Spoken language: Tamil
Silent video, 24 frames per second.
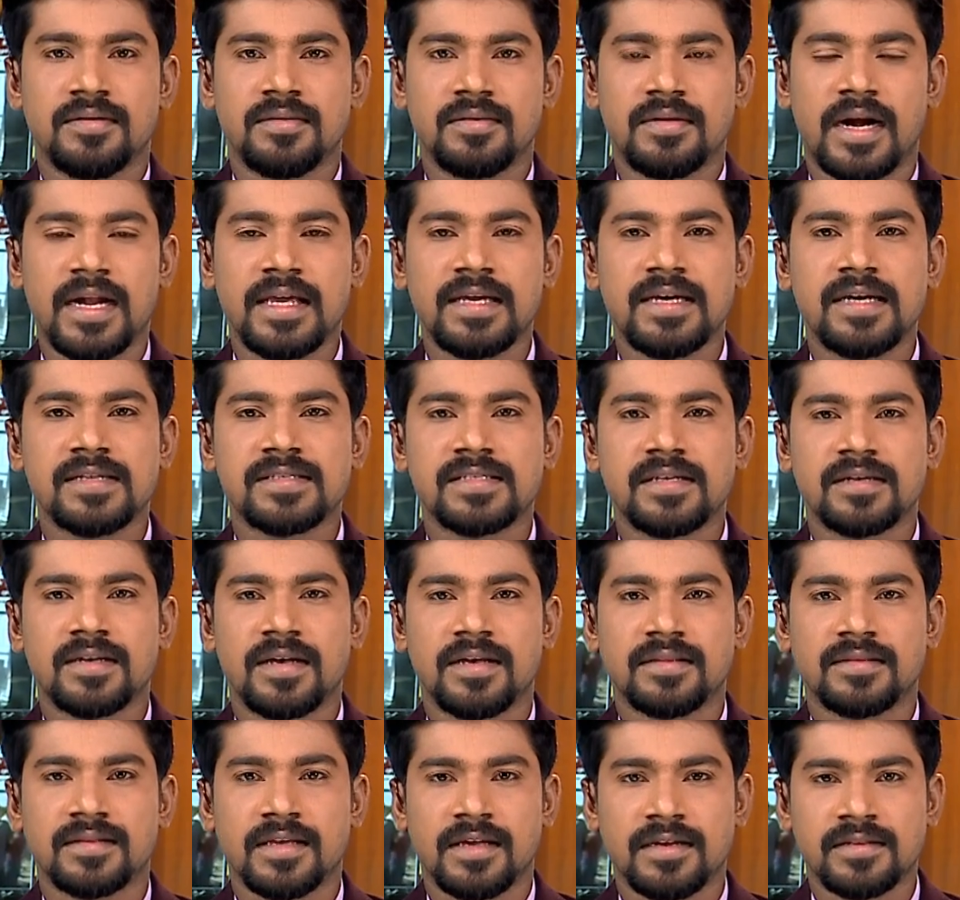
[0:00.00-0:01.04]
நடிகர்
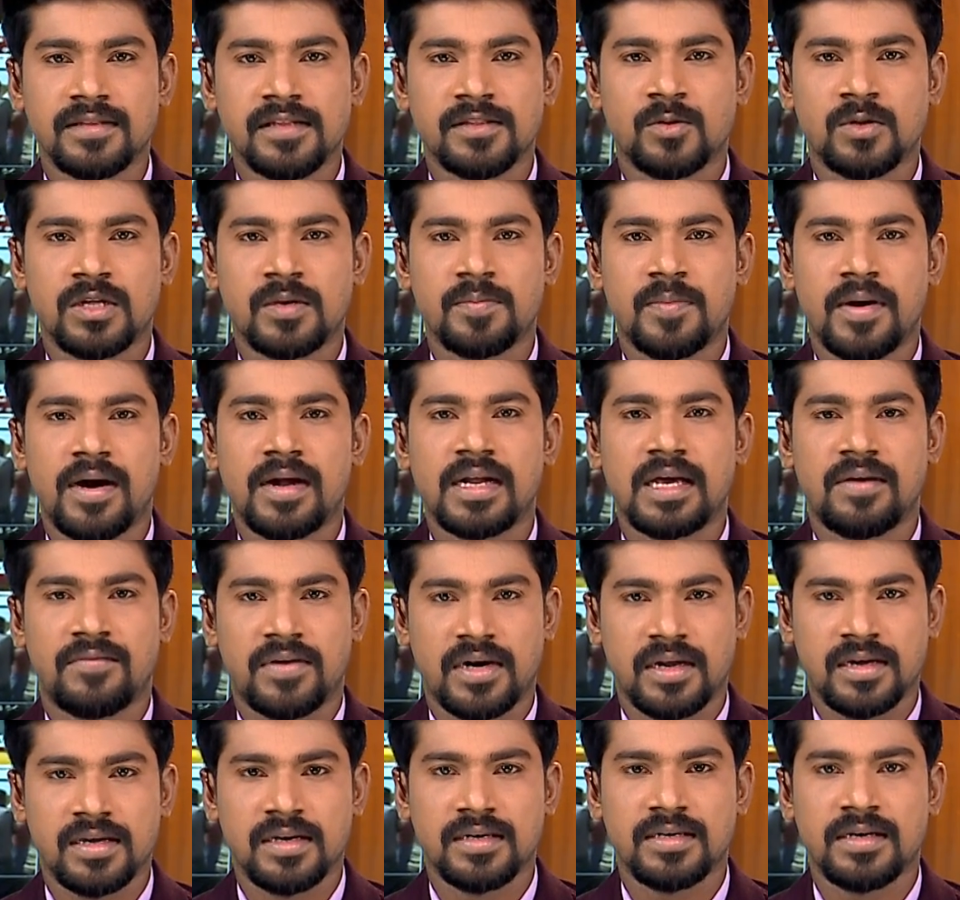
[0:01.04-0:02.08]
சங்க தேர்தல் தொடர்பான
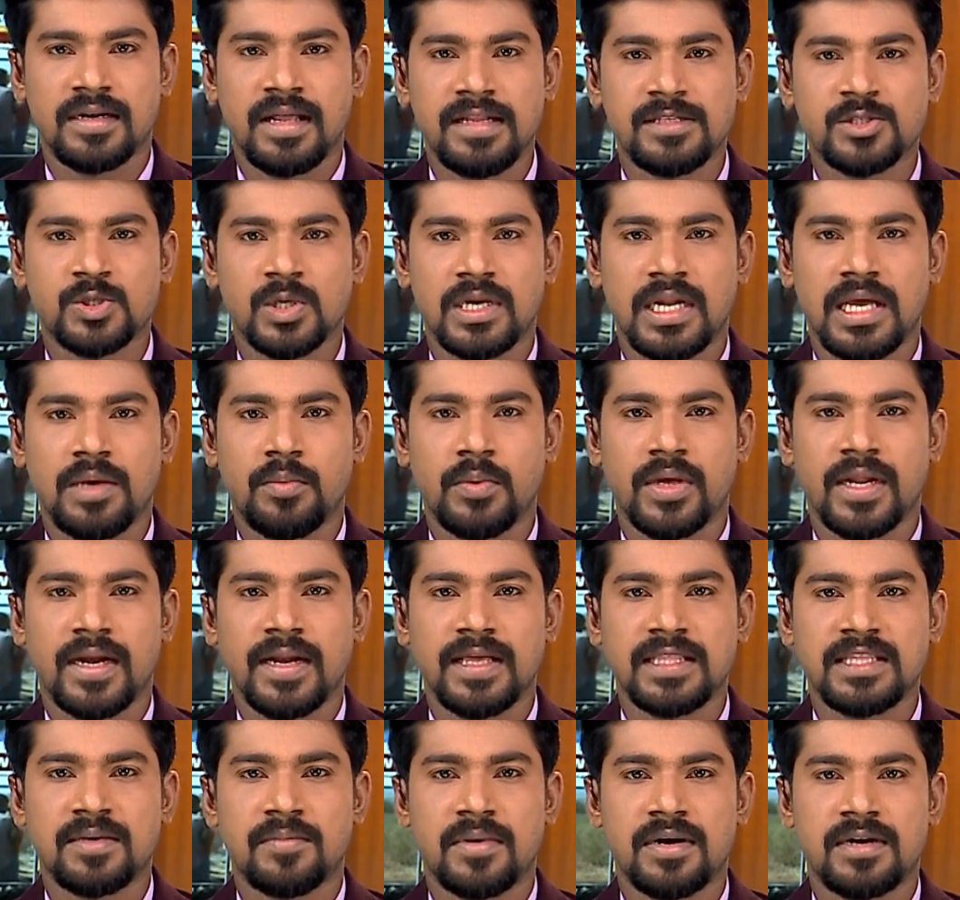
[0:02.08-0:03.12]
வழக்குகளில் சென்னை
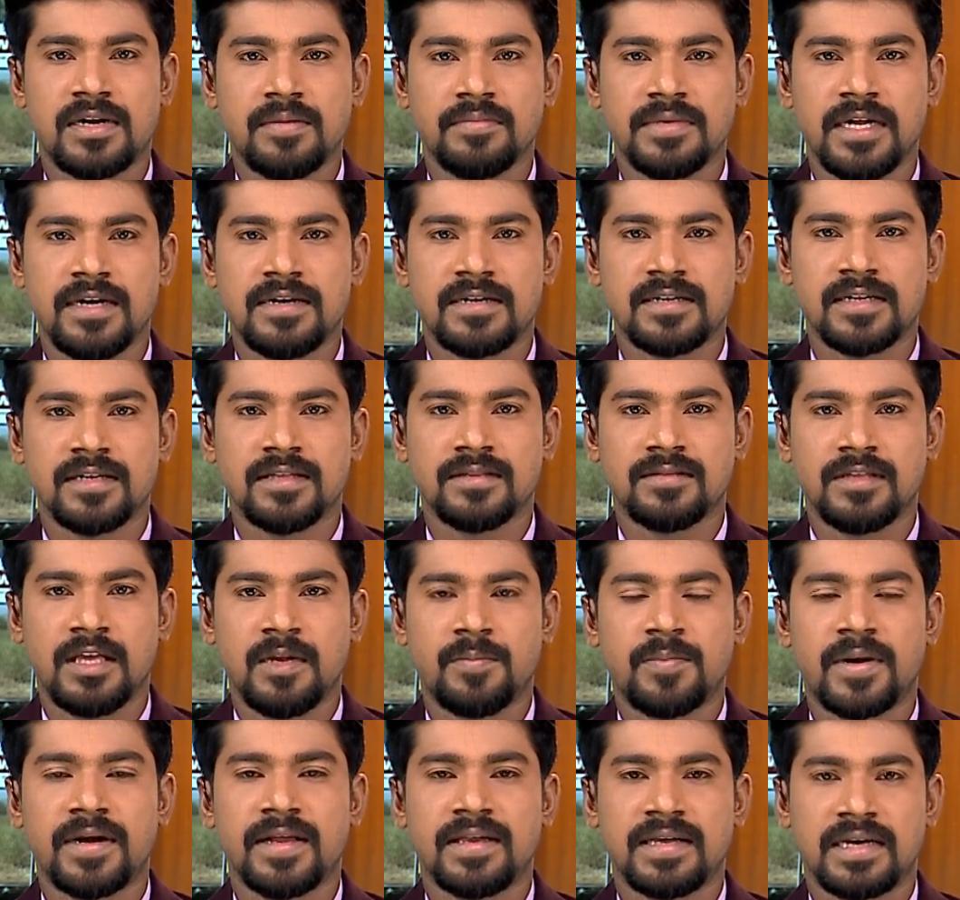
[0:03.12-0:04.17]
உயர்நீதிமன்றம் இன்று
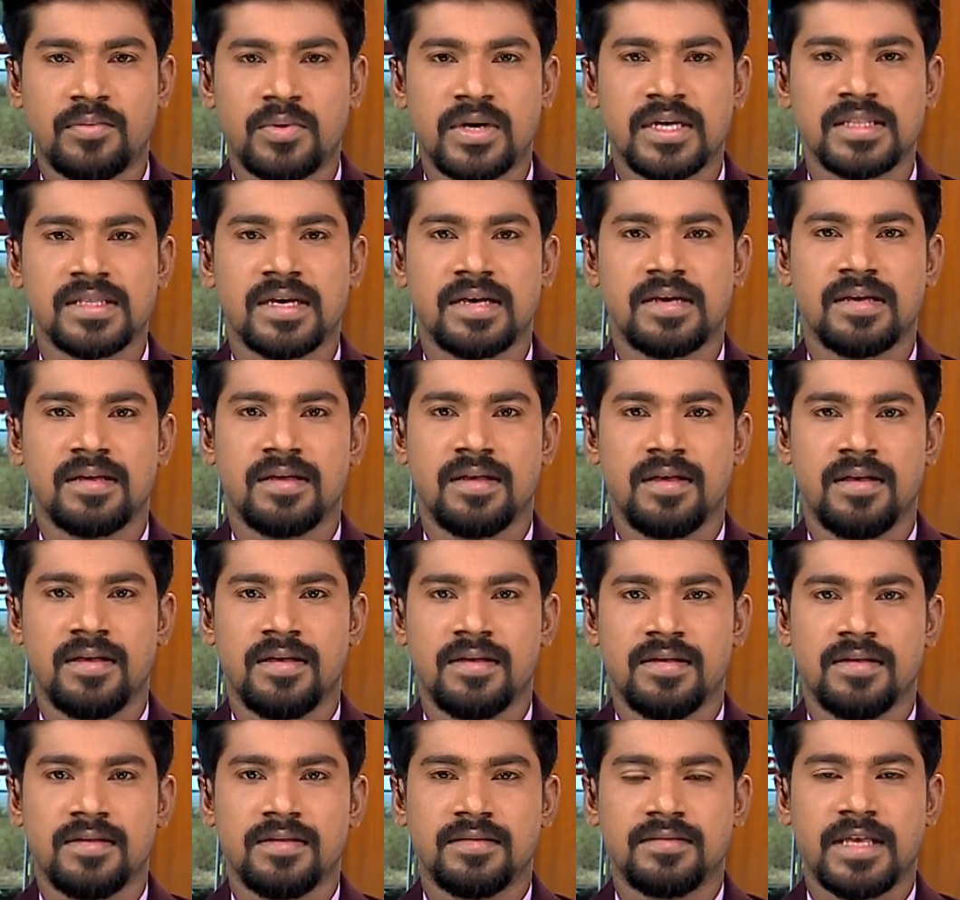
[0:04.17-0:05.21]
தீர்ப்பளிக்க உள்ளது
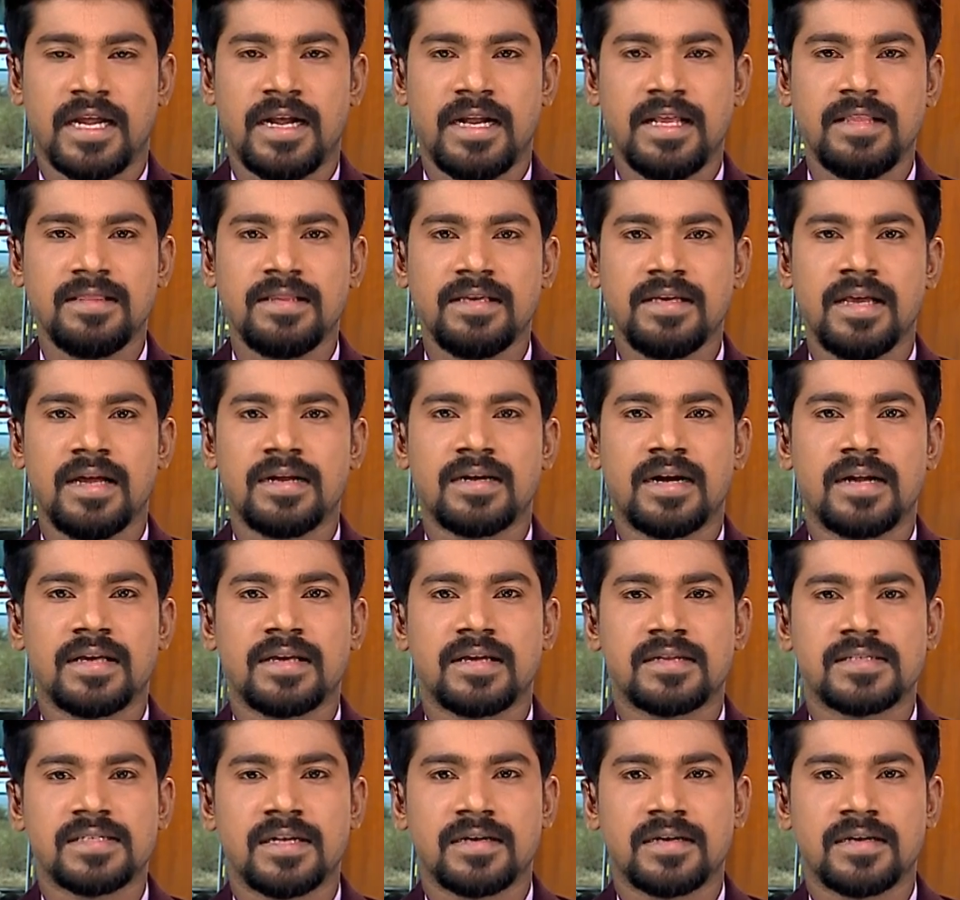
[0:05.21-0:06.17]
தென்னிந்திய நடிகர்